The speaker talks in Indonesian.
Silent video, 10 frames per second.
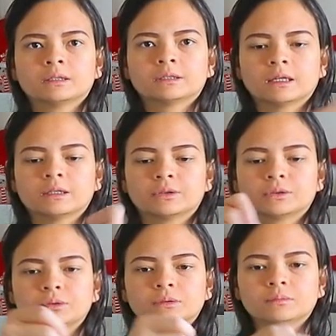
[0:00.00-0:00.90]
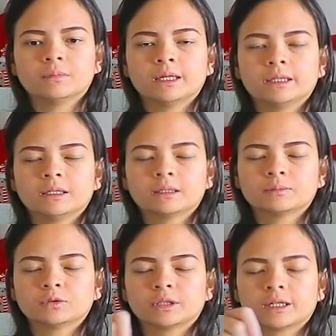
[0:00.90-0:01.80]
Satu, balik
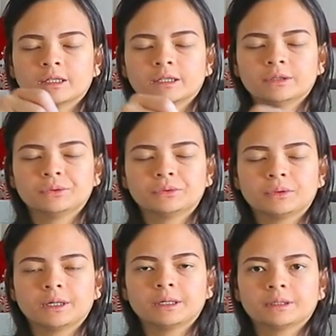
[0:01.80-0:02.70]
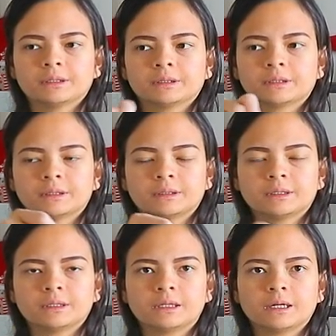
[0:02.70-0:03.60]
putarannya dua,
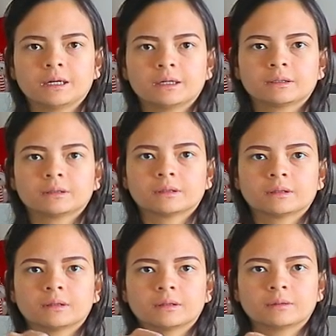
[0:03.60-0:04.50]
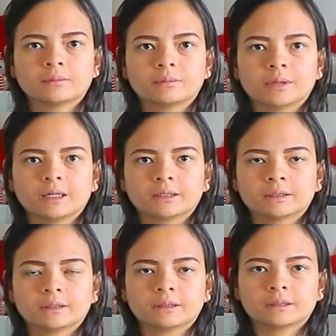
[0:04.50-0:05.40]
tiga, empat,
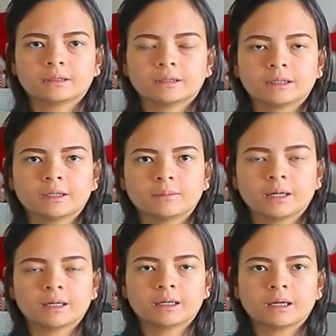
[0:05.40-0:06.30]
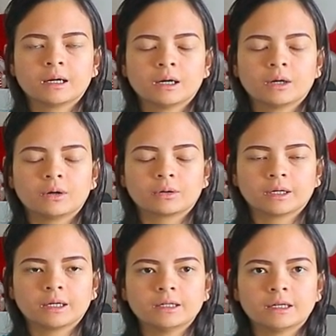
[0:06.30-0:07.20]
lima
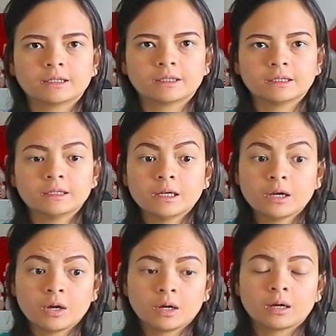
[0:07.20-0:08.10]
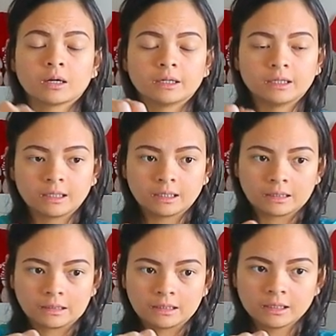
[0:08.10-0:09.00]
oke dari sini
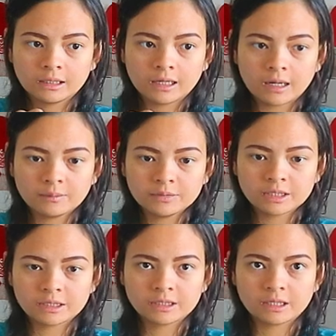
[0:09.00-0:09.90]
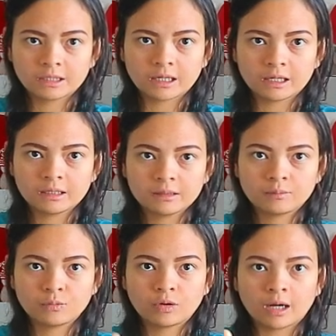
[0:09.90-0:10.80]
digenggam jari-jari tangan
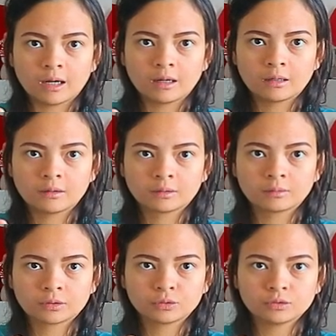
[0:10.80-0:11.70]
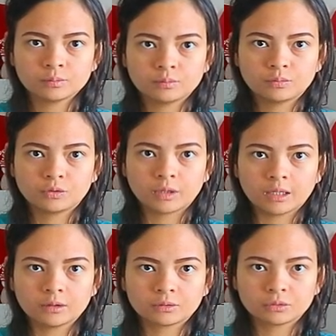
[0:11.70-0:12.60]
buka tutup buka
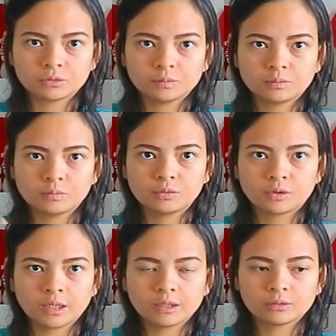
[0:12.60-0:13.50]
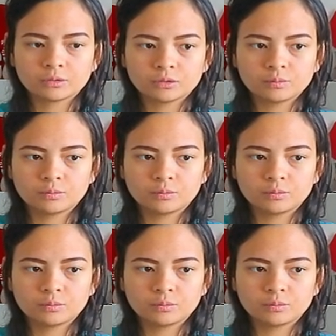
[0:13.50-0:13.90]
tutup buka tutup